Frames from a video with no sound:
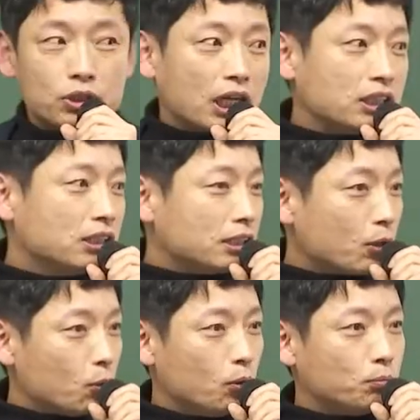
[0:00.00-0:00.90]
자기신차
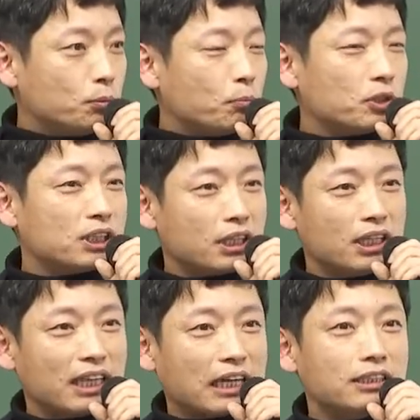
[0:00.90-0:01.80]
사고, 무보험차
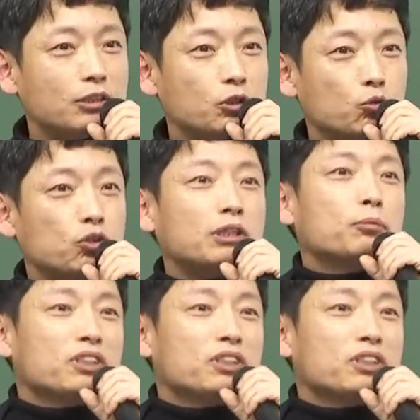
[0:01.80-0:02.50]
상해, 다른 자동차 운전담보